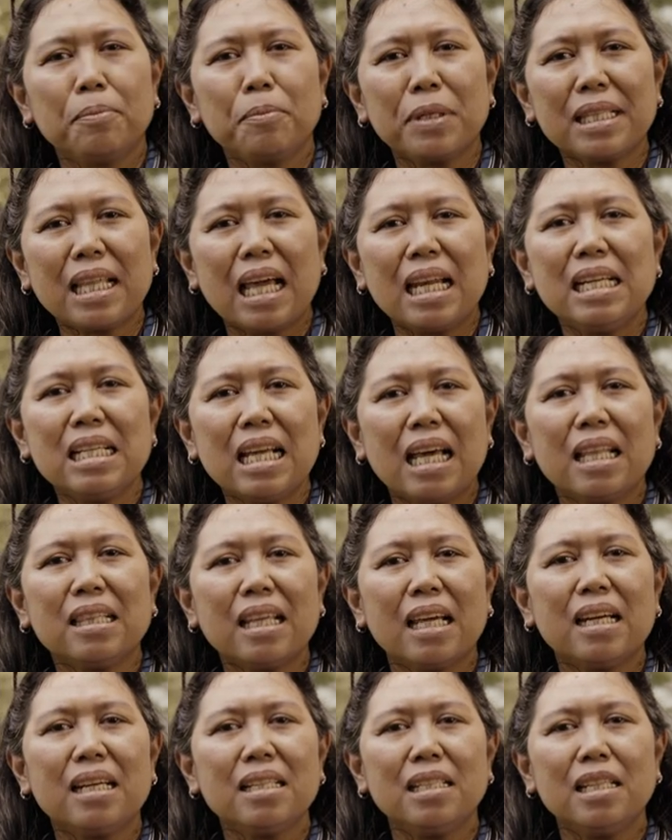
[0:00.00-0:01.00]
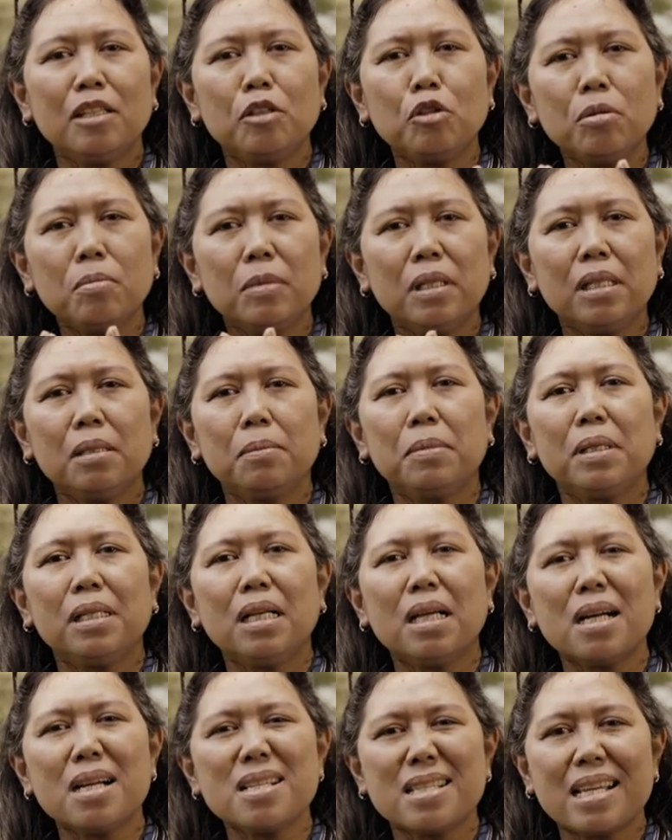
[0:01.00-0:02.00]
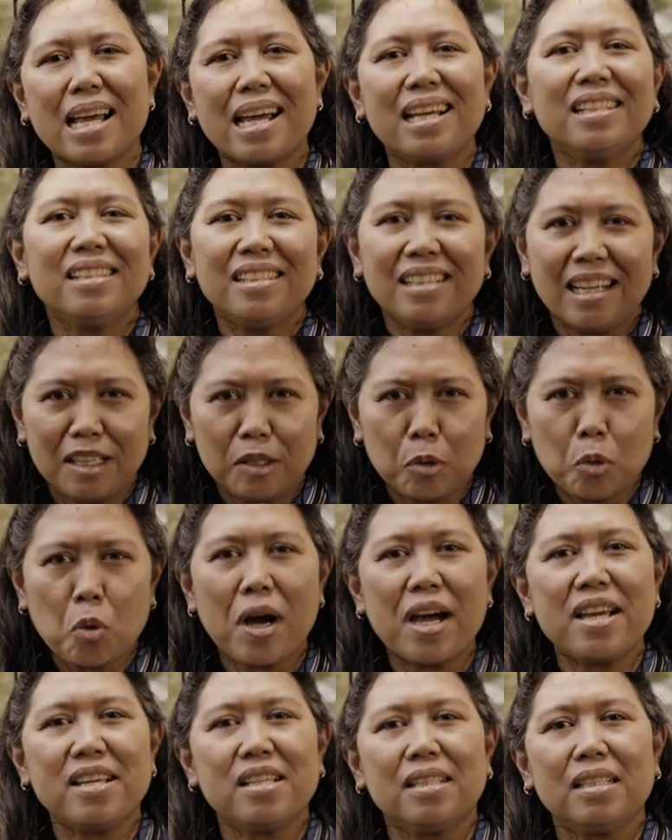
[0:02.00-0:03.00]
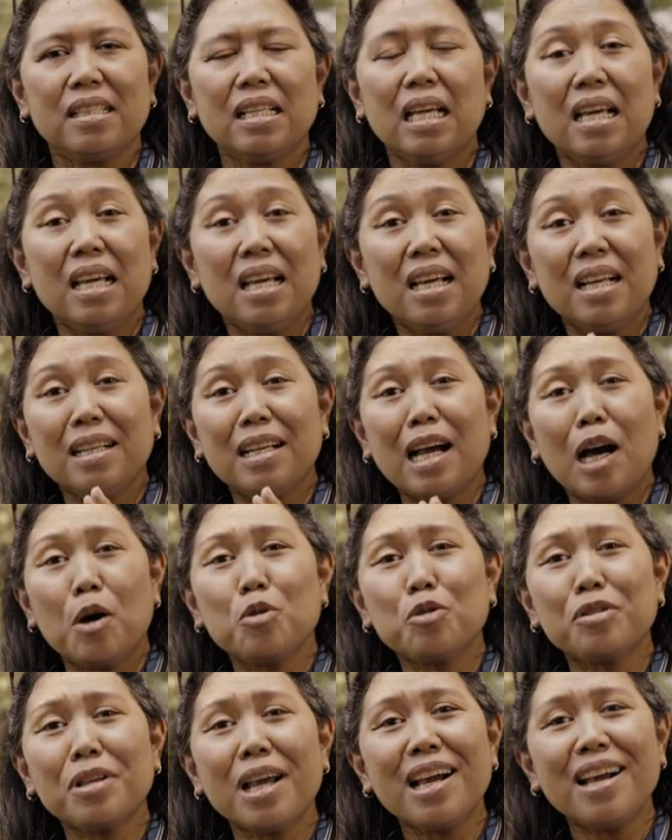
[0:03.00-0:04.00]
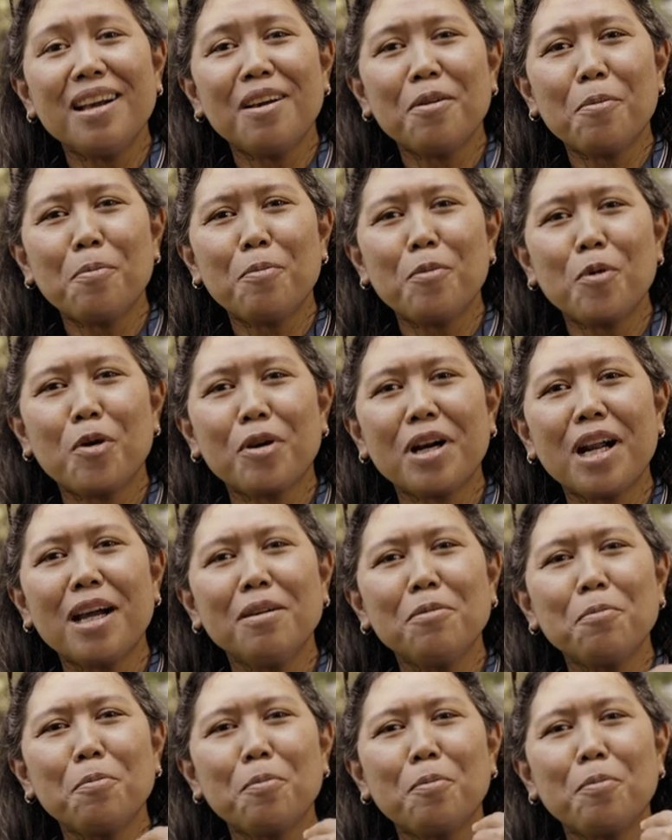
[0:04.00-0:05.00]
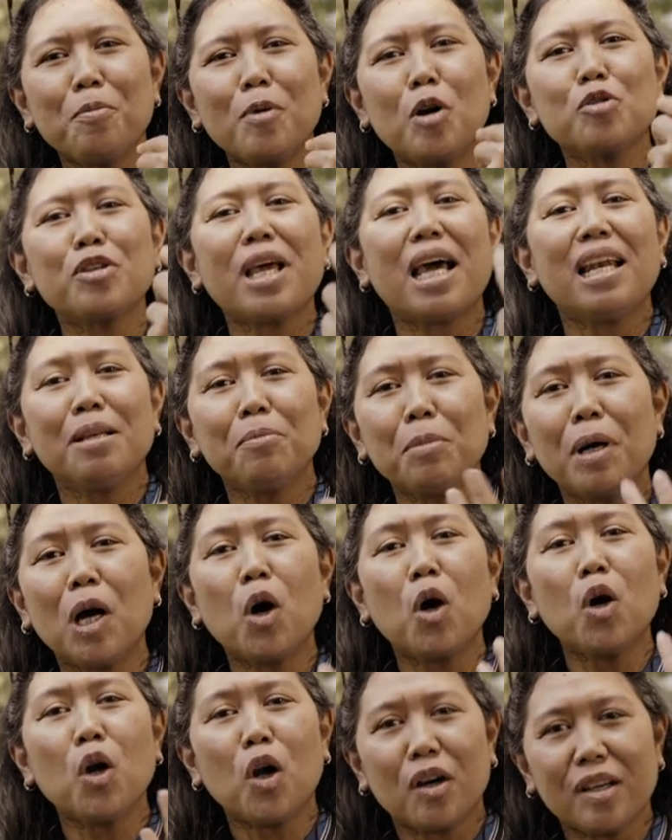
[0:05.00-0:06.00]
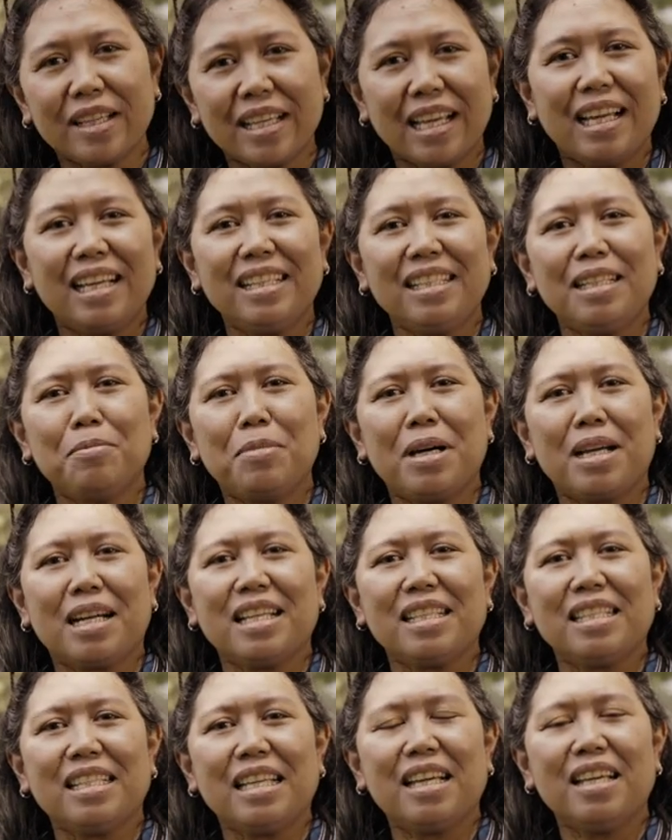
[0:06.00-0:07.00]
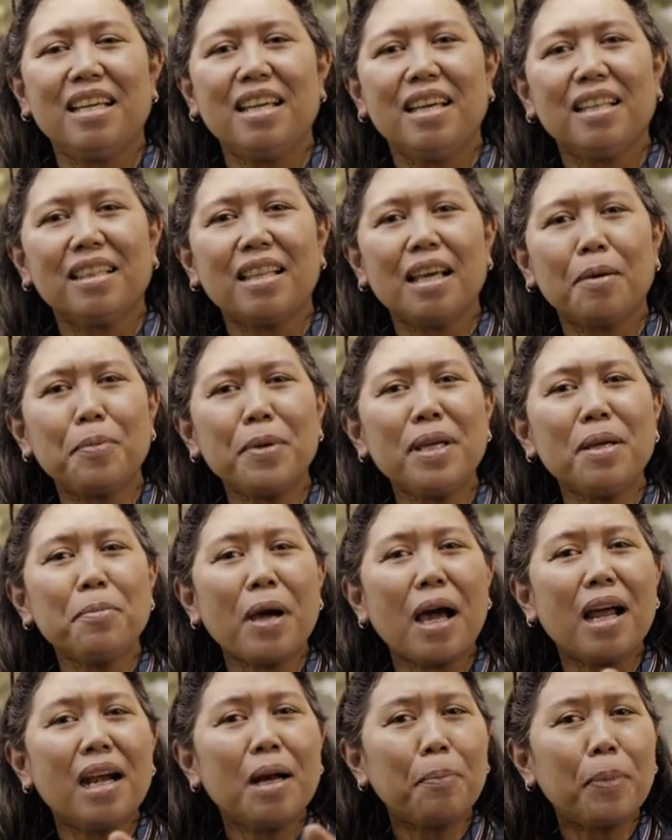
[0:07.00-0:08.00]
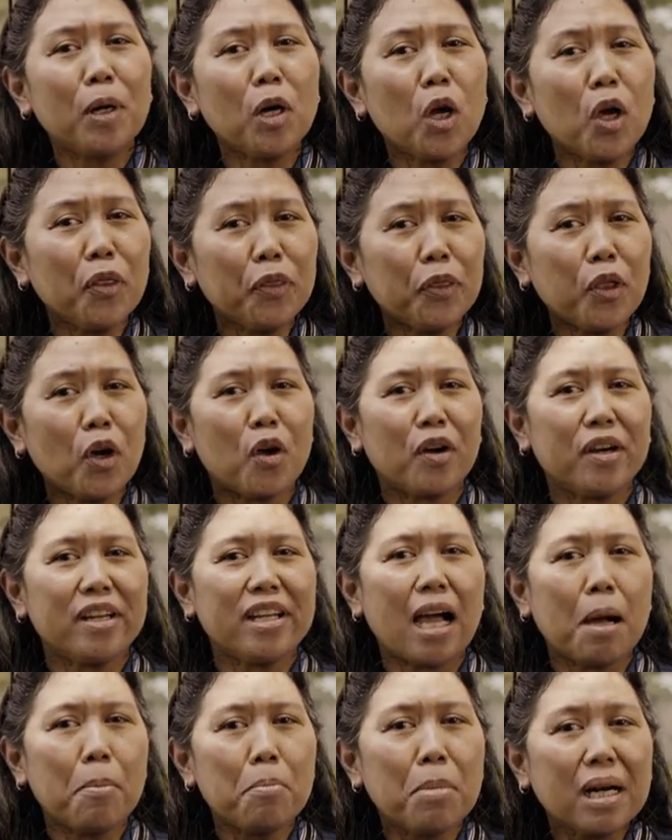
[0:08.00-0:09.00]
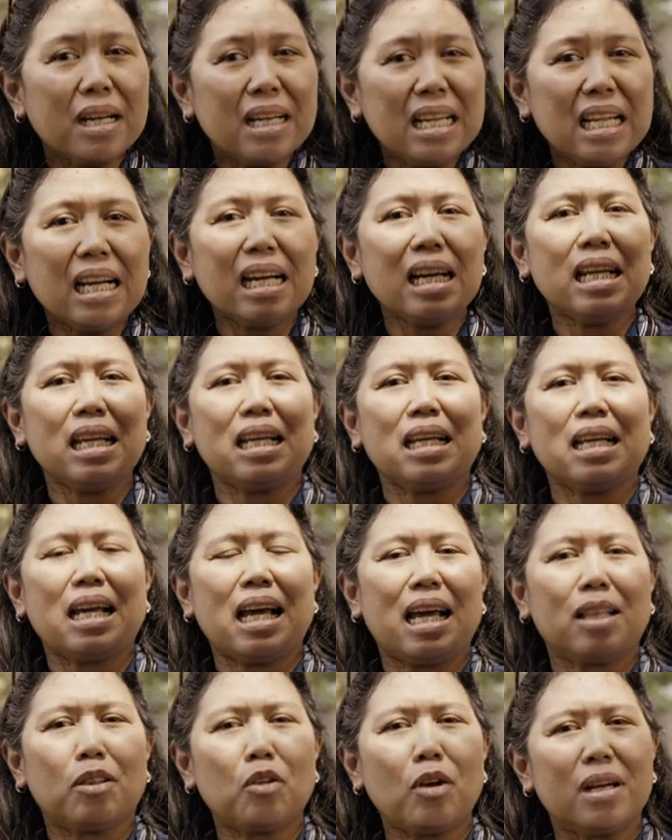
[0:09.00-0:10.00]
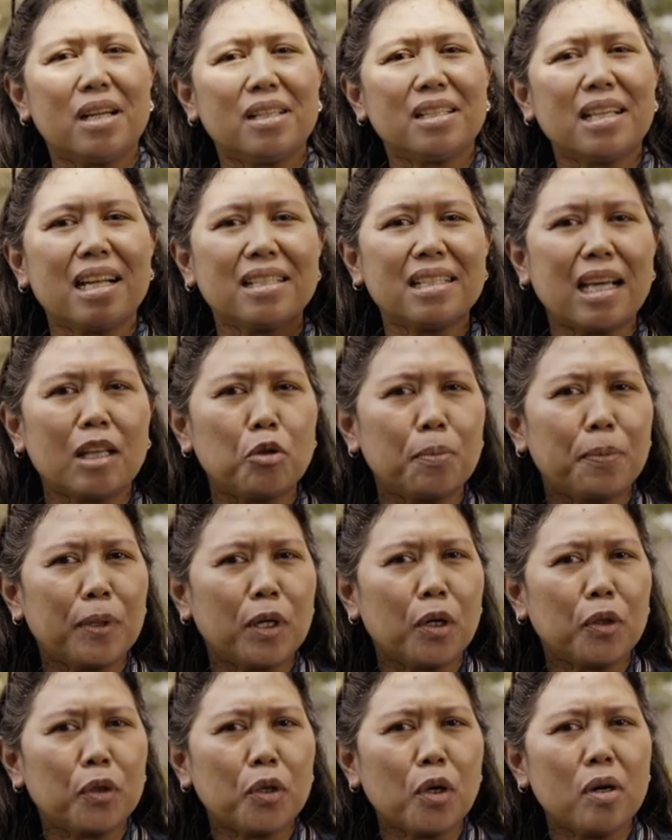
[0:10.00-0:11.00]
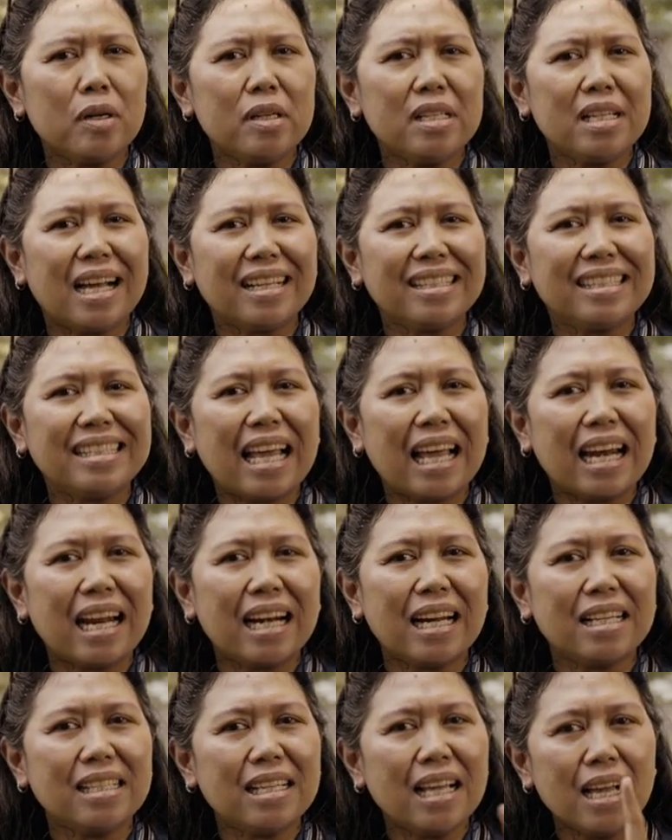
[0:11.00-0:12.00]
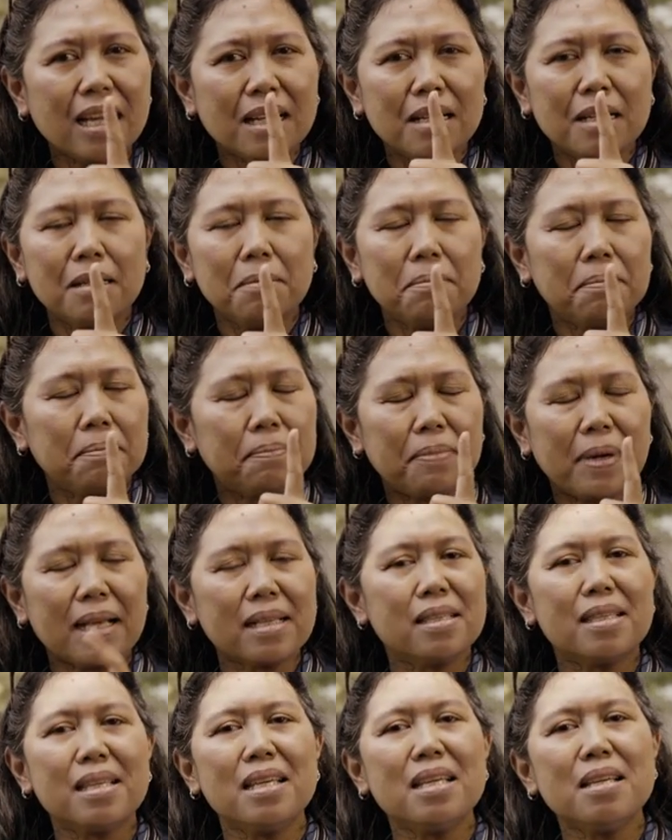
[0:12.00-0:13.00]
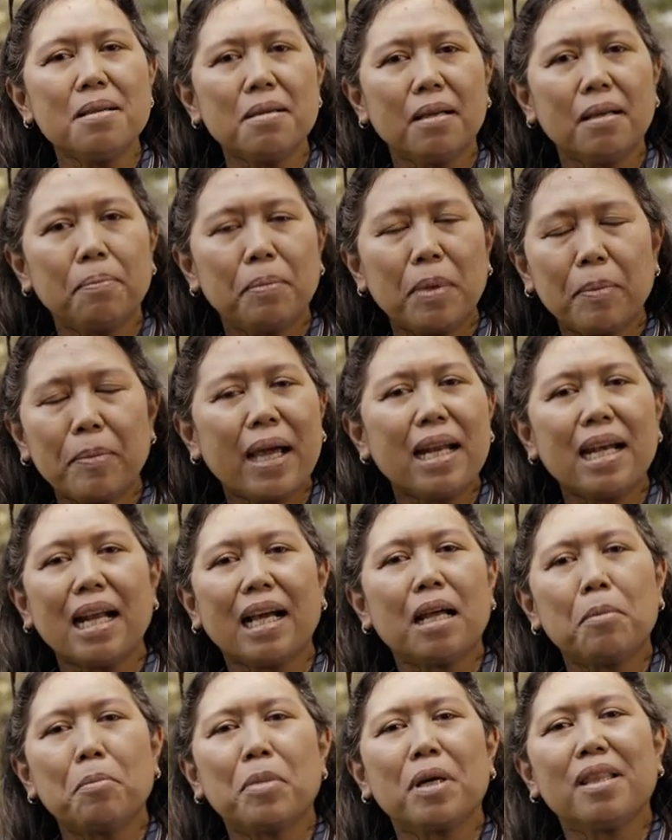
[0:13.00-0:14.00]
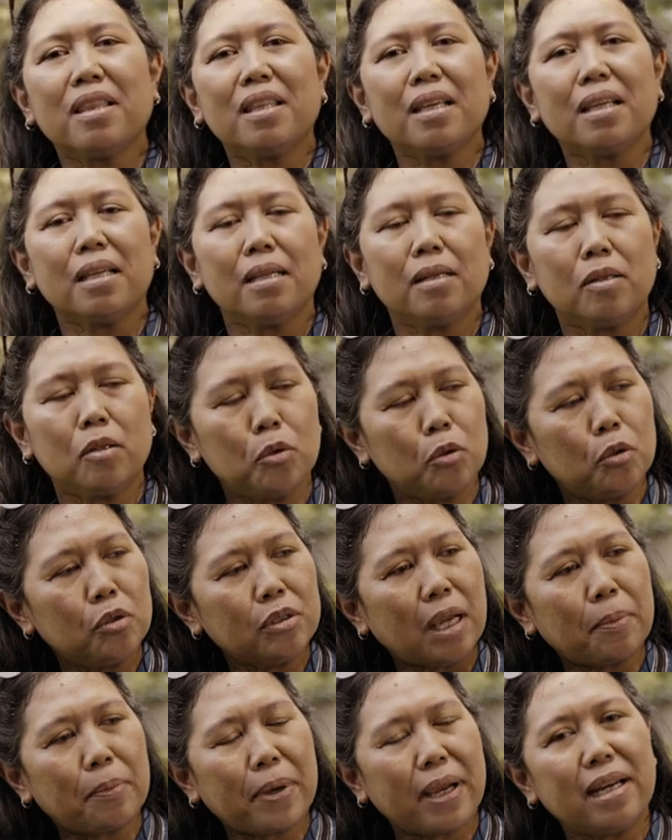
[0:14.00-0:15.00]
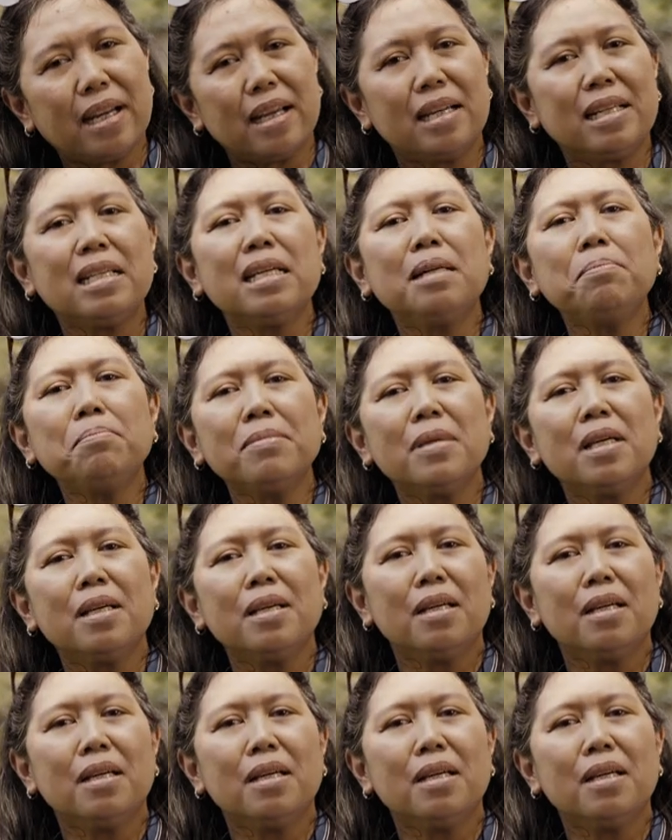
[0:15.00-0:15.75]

pertandingan tenis itu benar-benar silent and quiet. Nggak usah orang mau saling mengolok ya ibaratnya. Tapi ada penonton yang berdiri atau ada salah satu penonton yang jalan aja pasti pemain akan berhenti. Nunggu sampai dia diem,